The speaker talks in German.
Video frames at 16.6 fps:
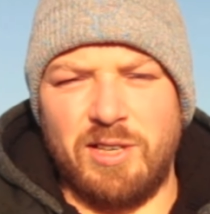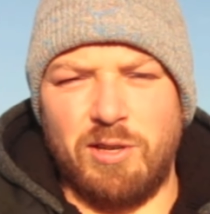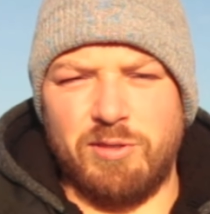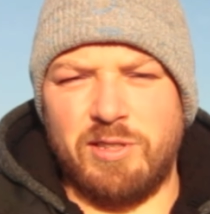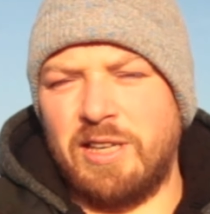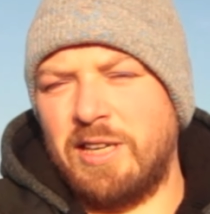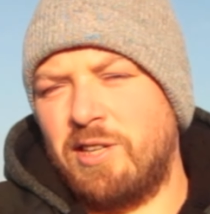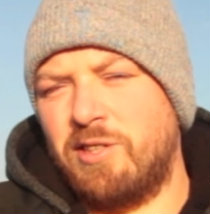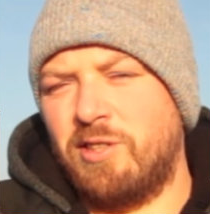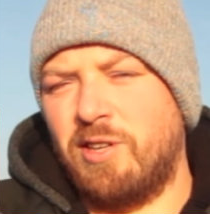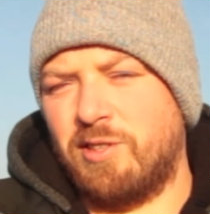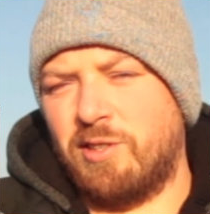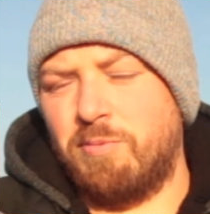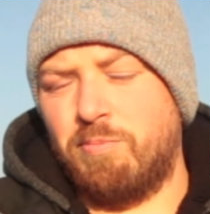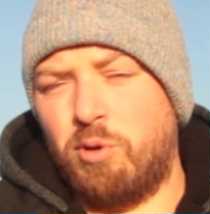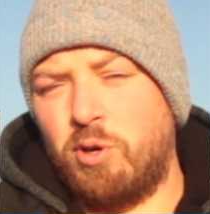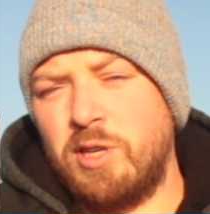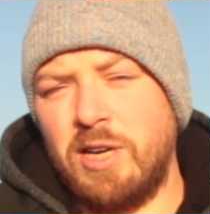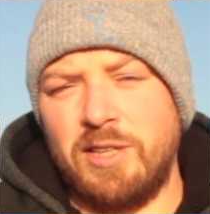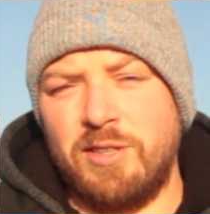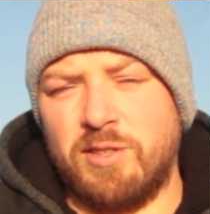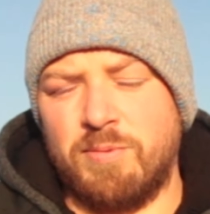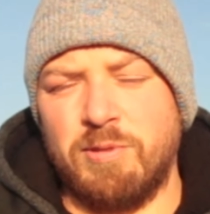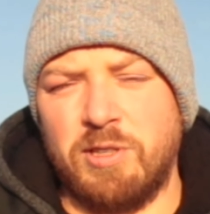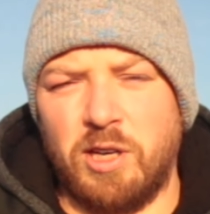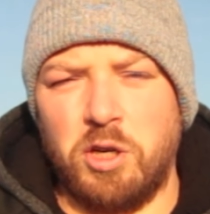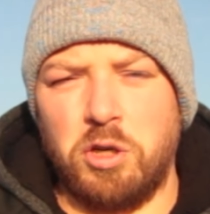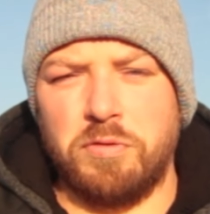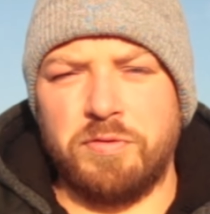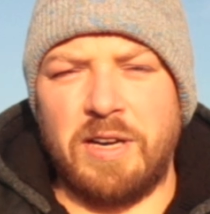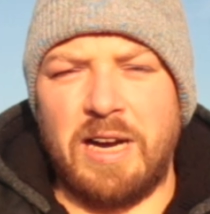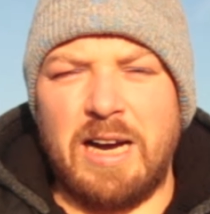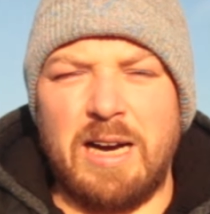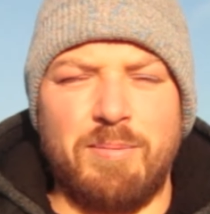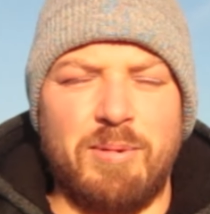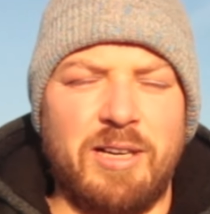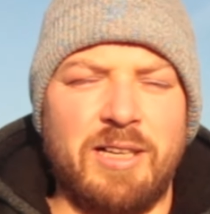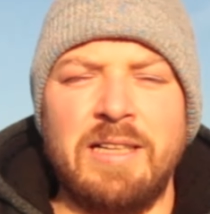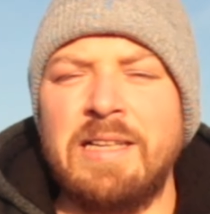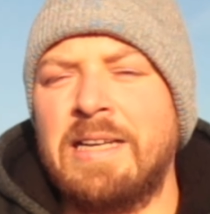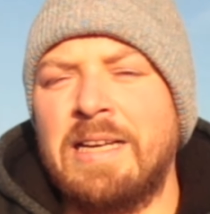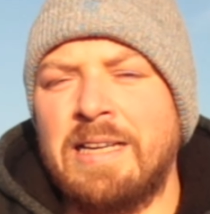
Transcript: außer ich hätte das Gebäude alles mit drauf, aber